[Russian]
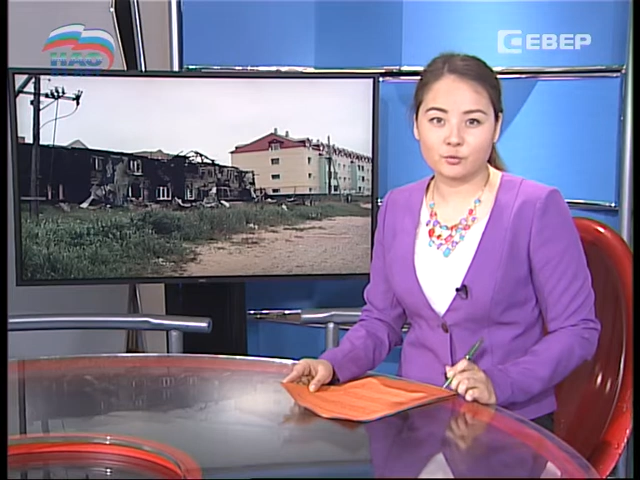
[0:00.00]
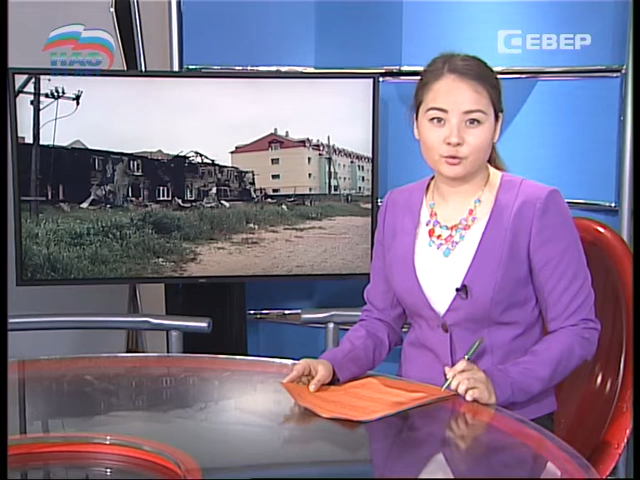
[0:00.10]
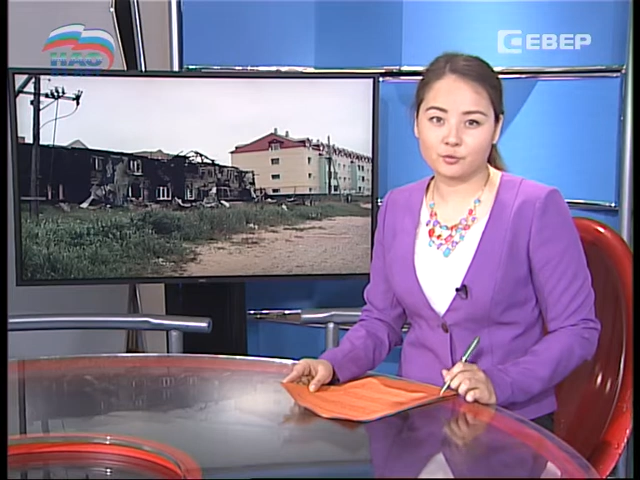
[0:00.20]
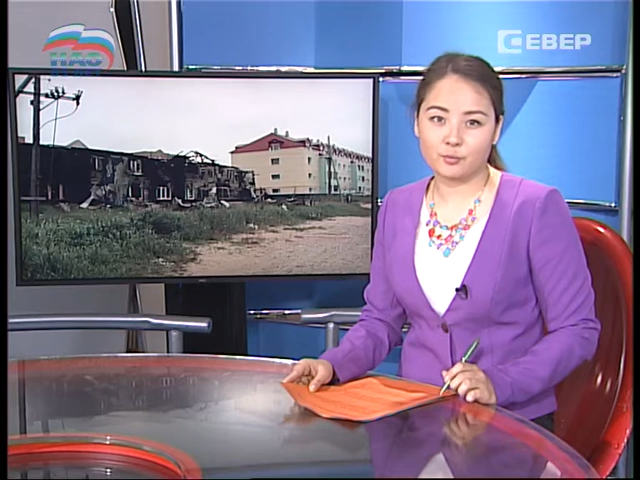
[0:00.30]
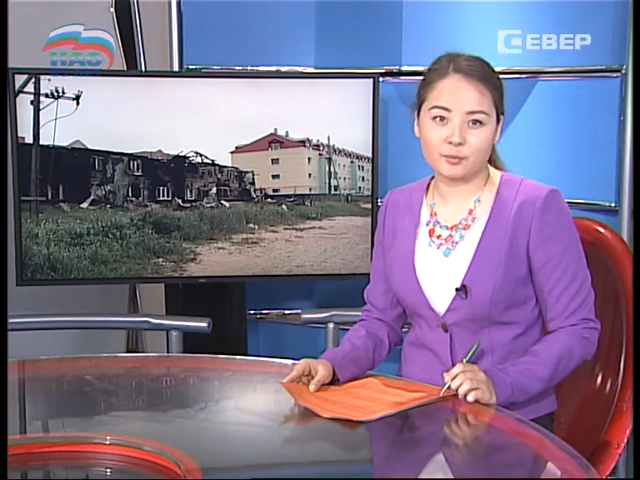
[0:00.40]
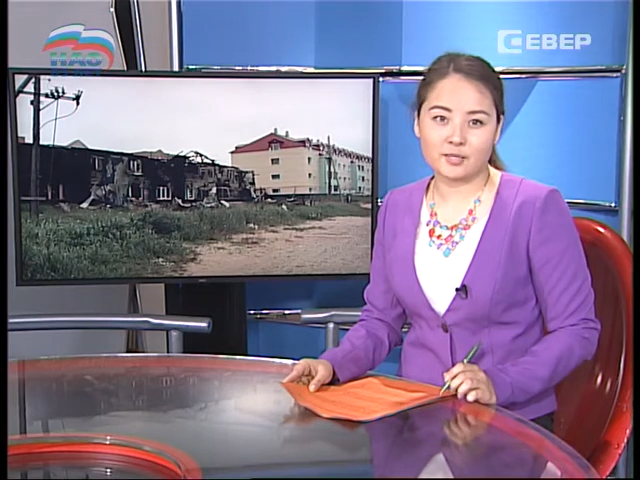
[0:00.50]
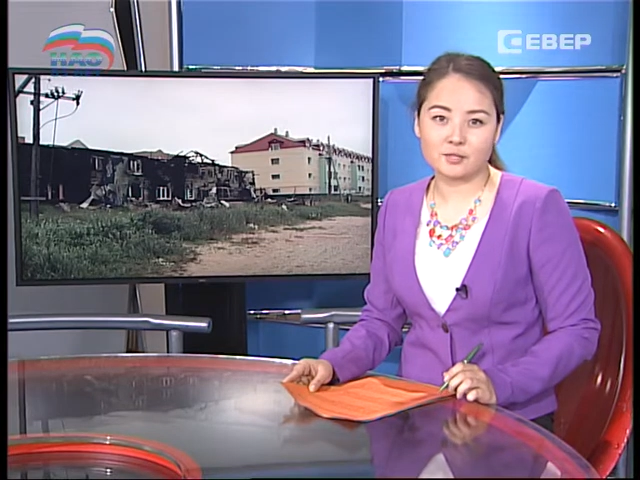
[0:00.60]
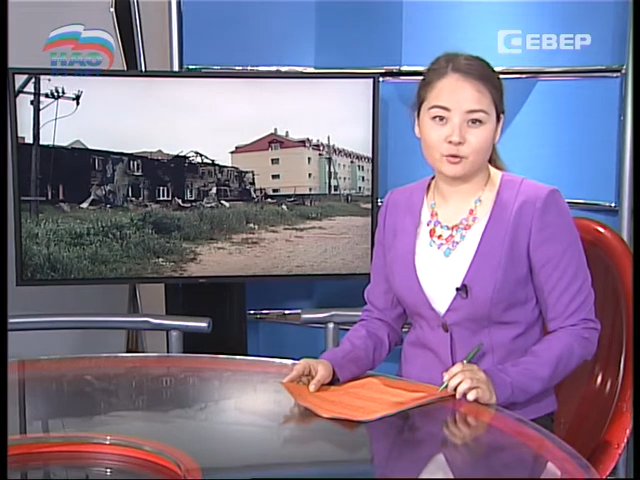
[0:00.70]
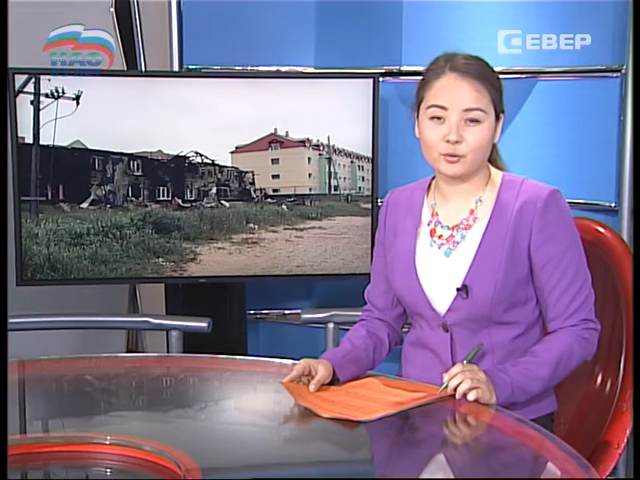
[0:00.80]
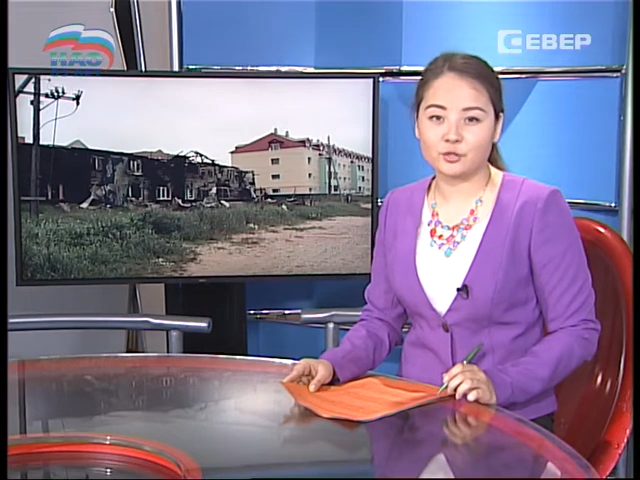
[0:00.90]
может попасть
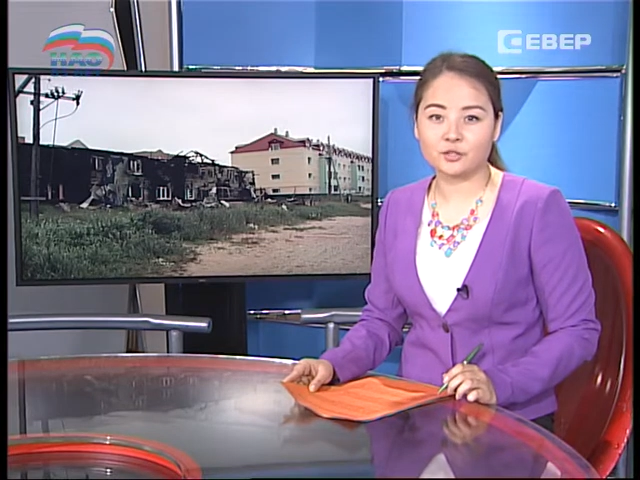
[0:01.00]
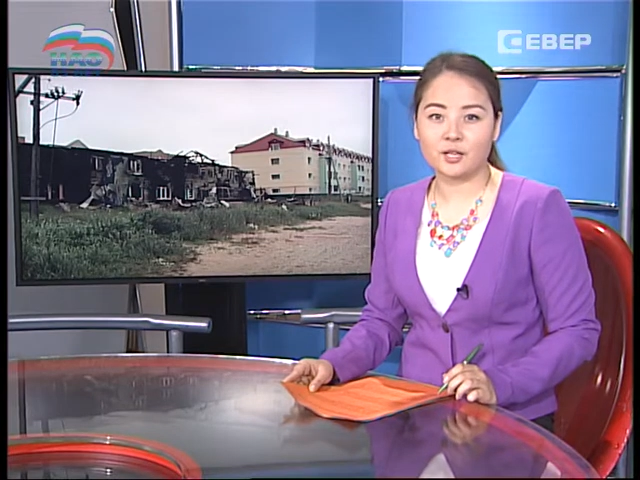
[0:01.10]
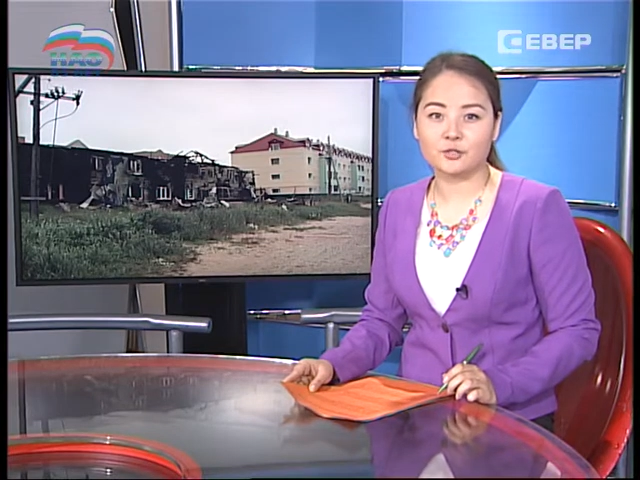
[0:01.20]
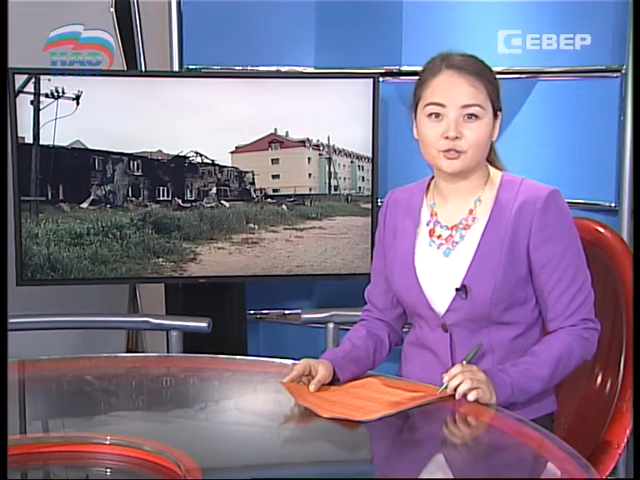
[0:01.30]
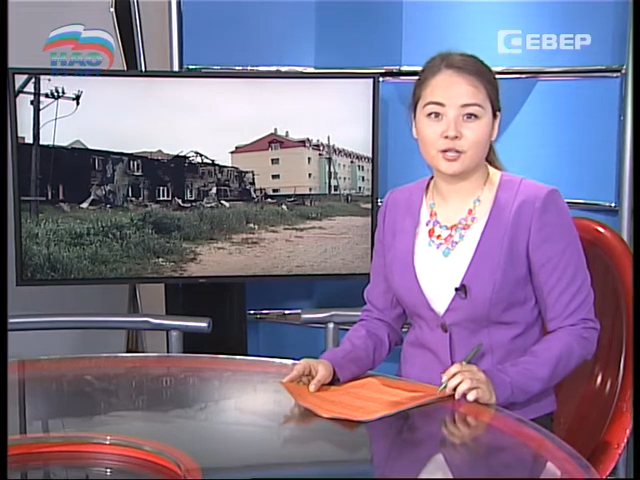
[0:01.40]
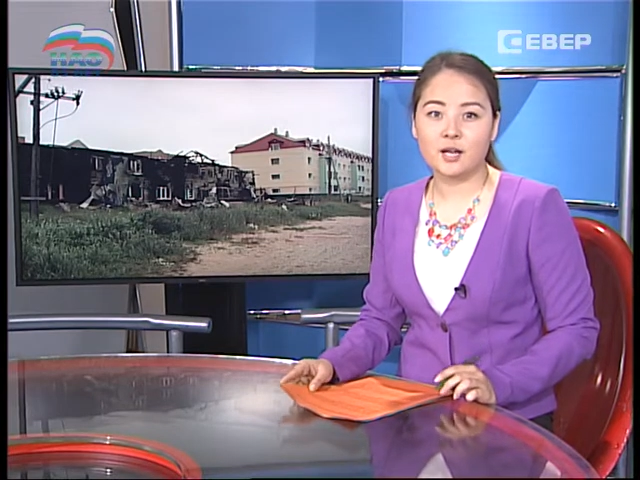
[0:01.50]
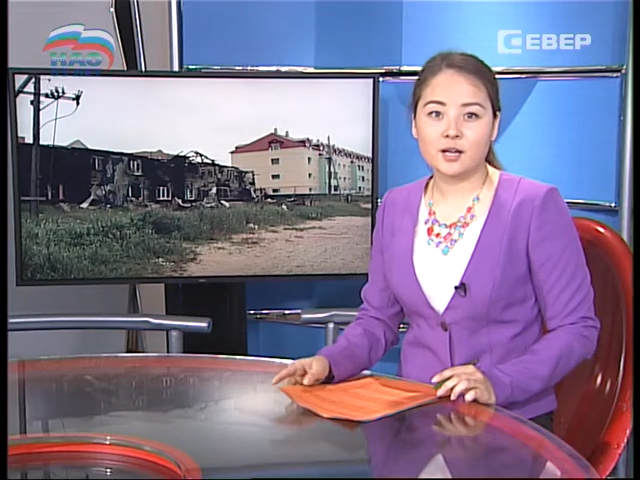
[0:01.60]
любой желающий.